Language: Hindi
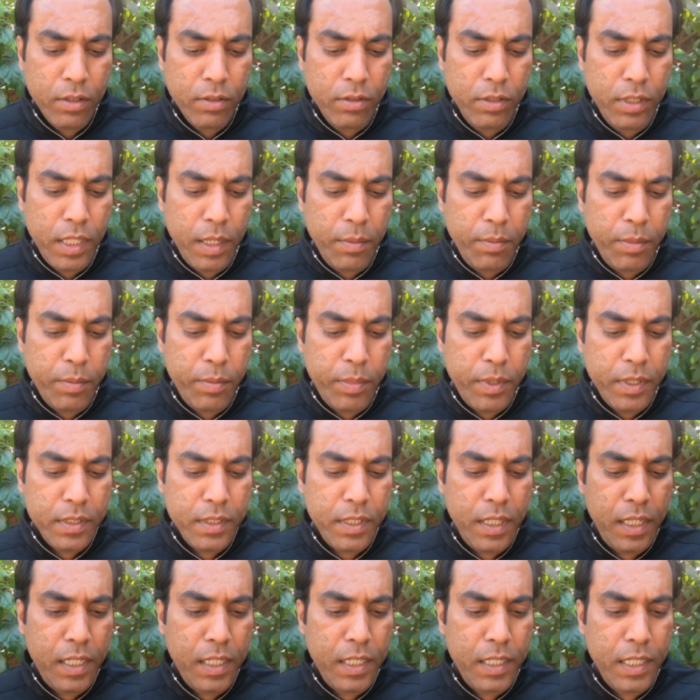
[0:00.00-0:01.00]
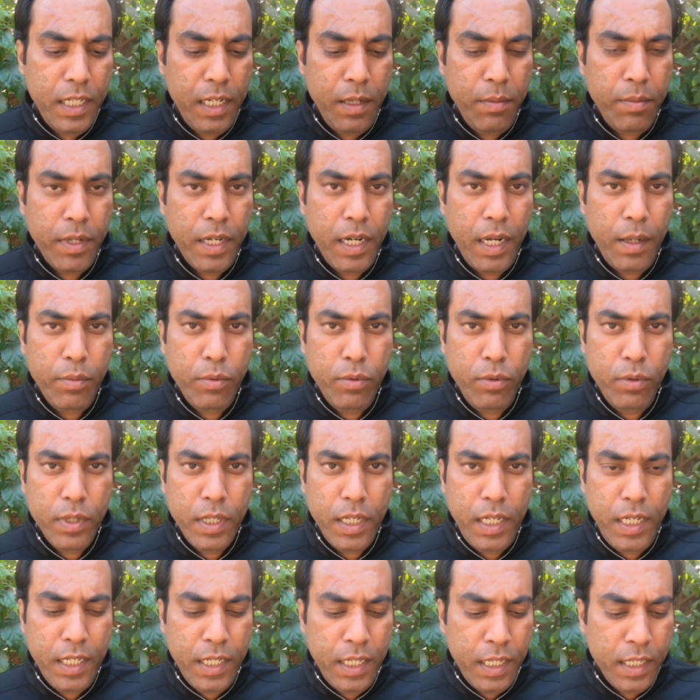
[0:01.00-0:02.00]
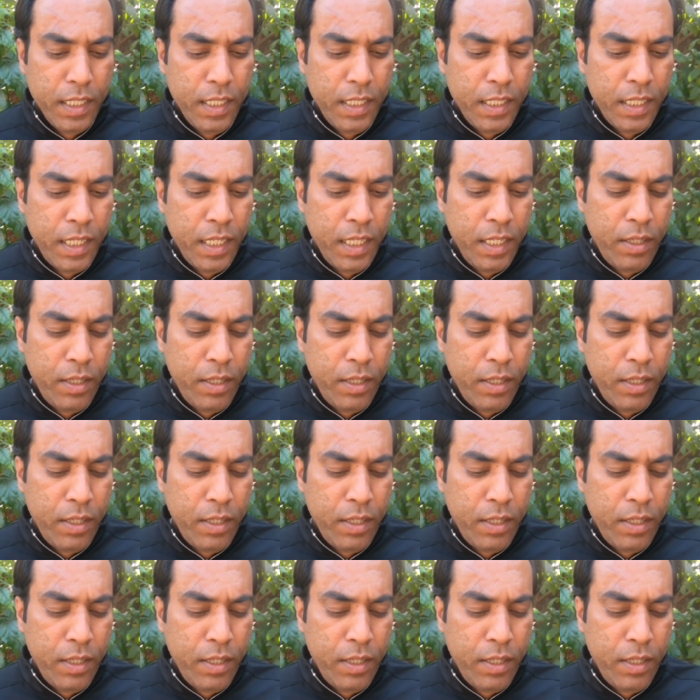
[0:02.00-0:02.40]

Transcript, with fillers: तो यहाँ पर पर्सनल डिटेल पर आपको क्लिक कर देना